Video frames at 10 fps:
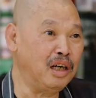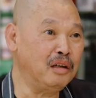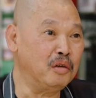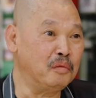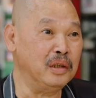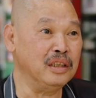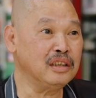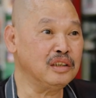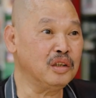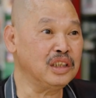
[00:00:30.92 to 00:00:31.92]
啊，我们
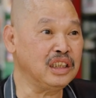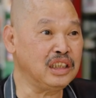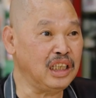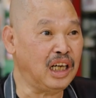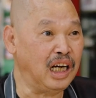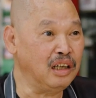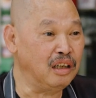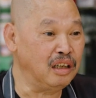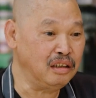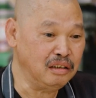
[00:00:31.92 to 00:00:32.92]
做这这一行哦，